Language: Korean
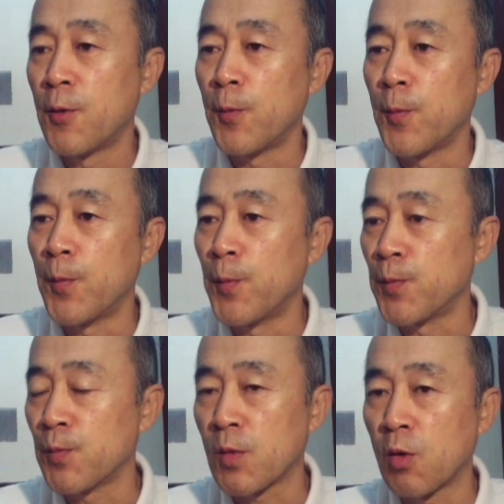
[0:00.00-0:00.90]

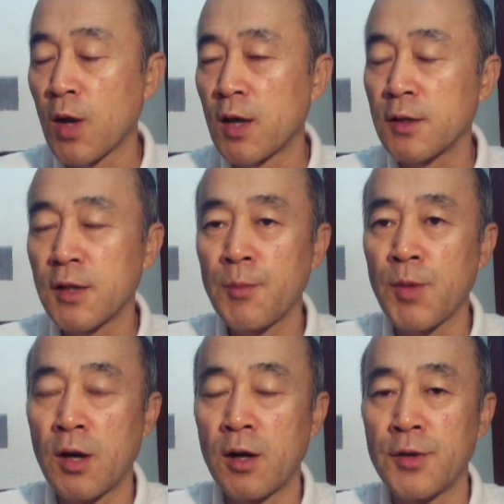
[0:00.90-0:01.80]
음, 요게
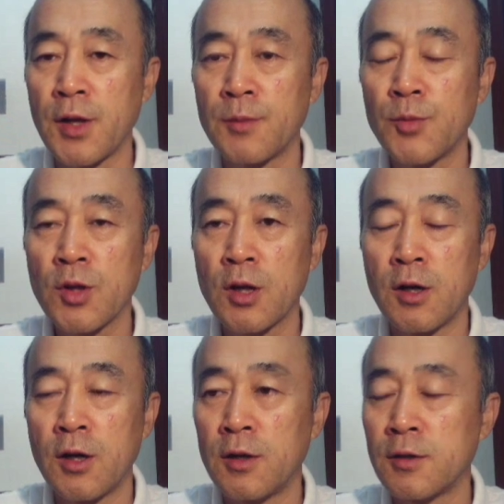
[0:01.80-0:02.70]
끝나면
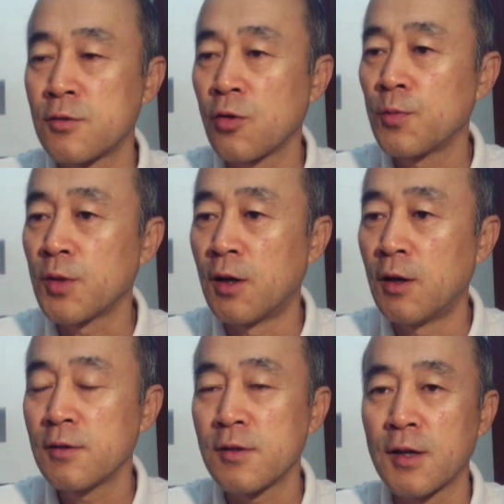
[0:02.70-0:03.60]
내년부터는 조금
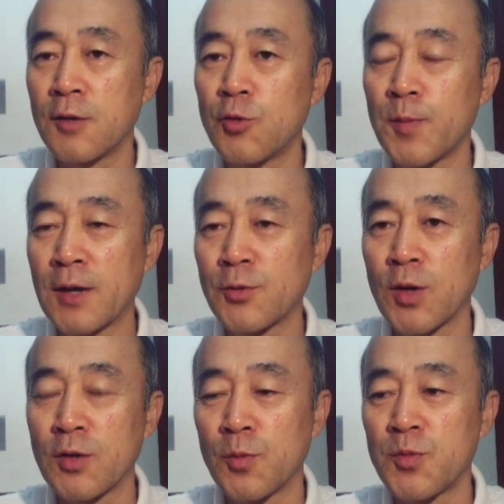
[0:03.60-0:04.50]
더 제가 우리
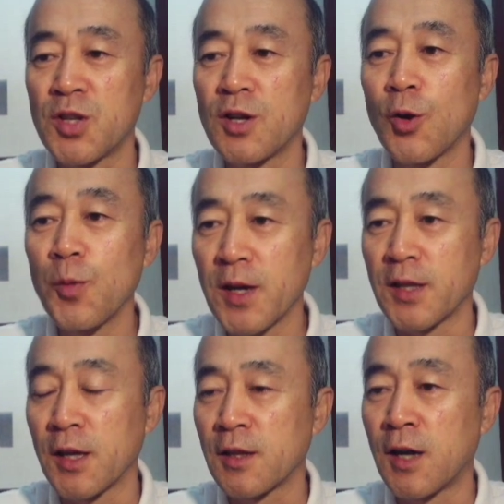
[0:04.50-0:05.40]
방송에 좀 질을 높여야
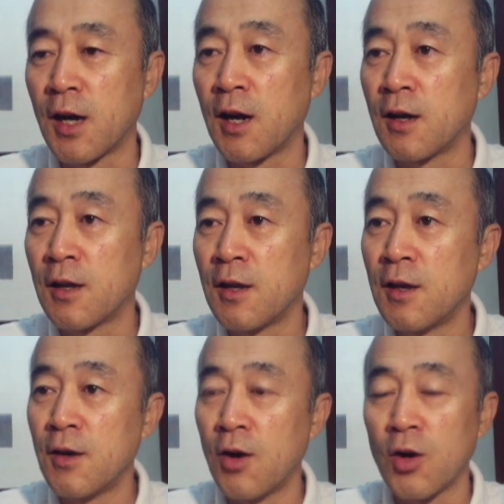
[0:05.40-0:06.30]
되겠다.
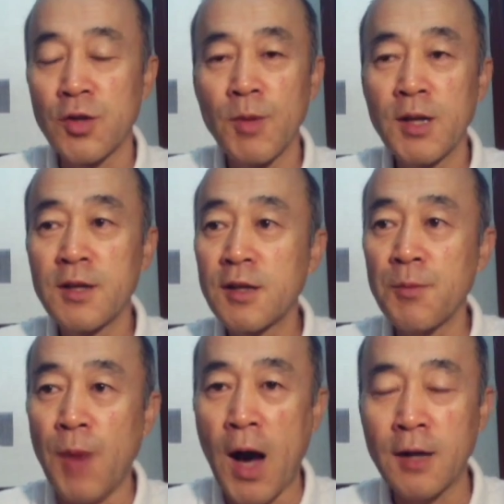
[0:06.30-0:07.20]
어, 정말 이렇게
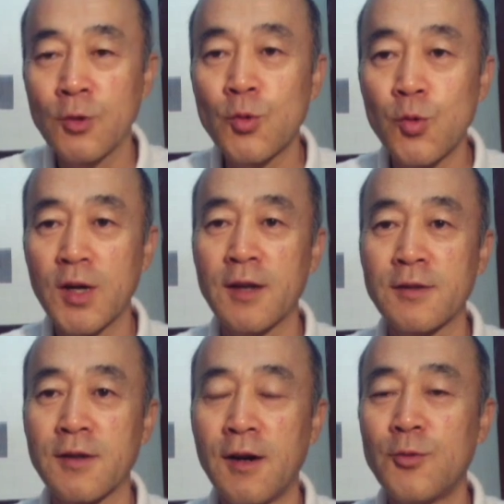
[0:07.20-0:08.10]
많은
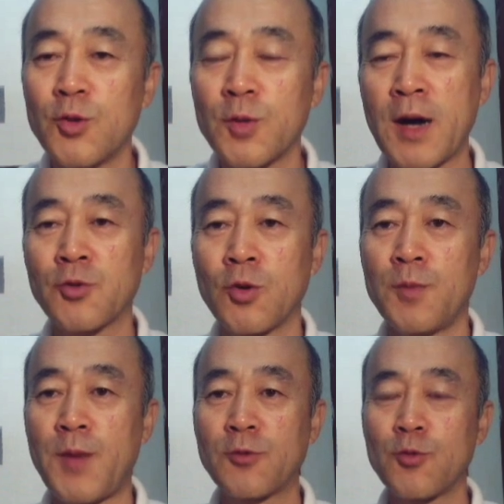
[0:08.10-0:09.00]
국가에서 우리
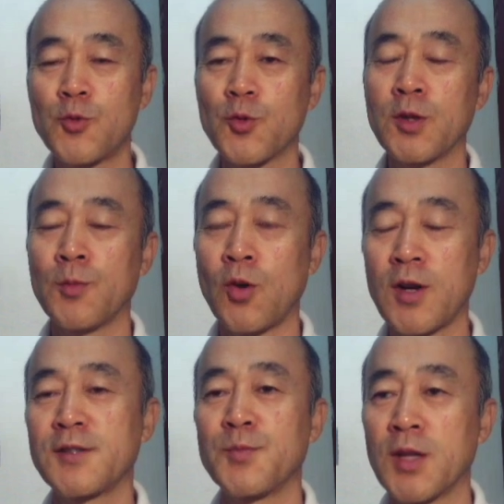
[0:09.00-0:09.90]
방송을 봐줄 줄은
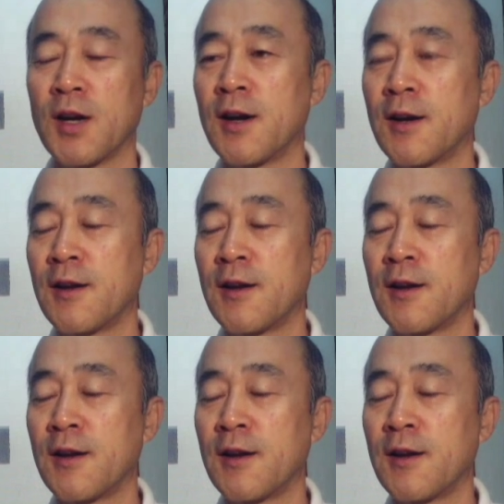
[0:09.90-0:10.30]
몰랐습니다.